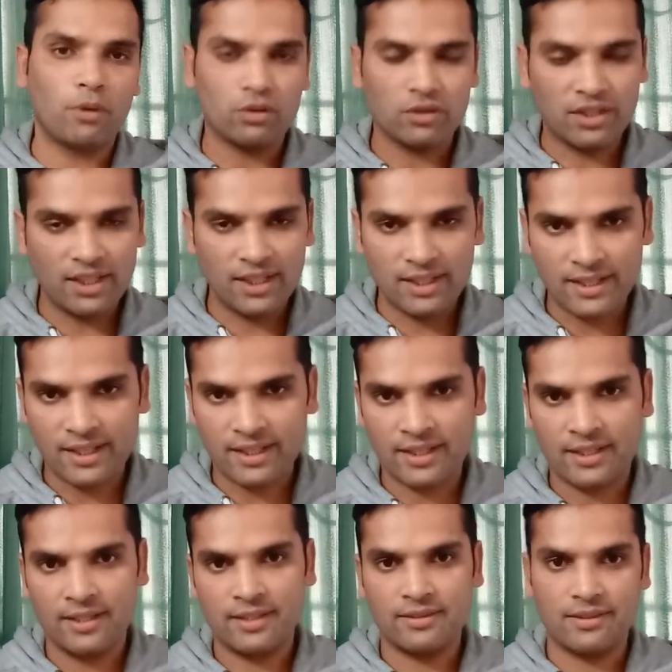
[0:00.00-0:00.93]
पौधे
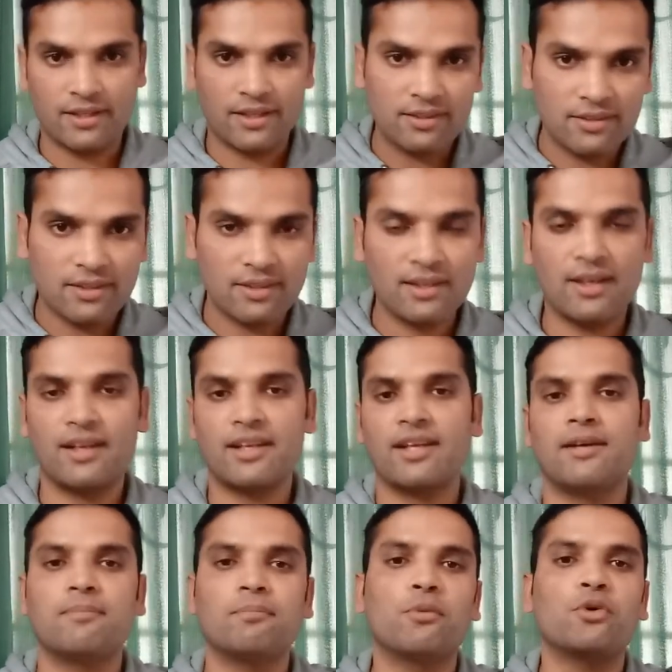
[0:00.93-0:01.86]
लगाना दरख्त
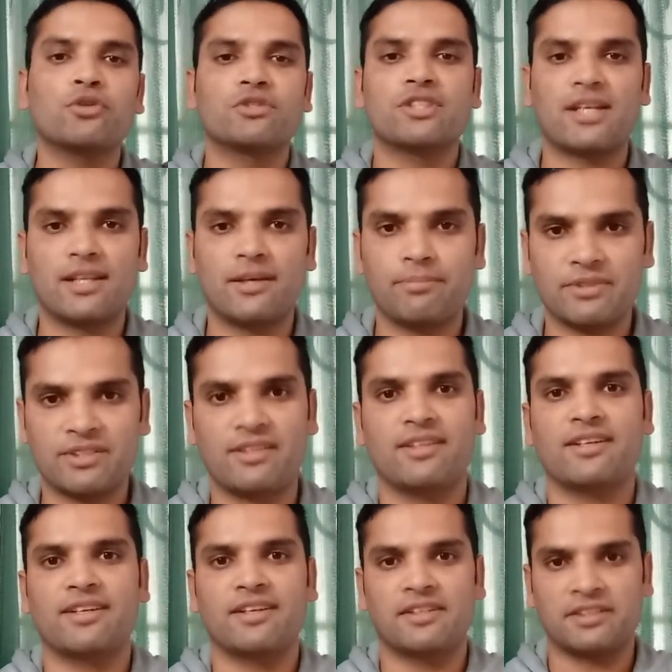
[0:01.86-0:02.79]
लगाना बहुत ज़्यादा
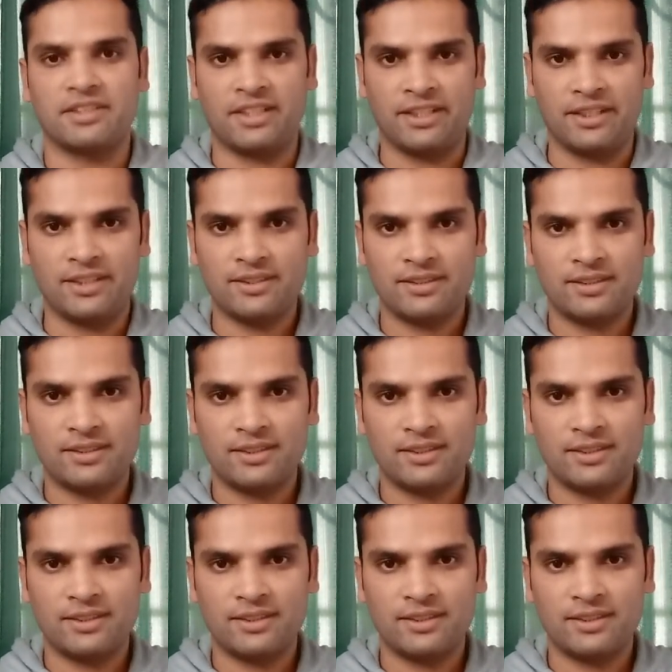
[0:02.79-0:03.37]
पसंद करते हैं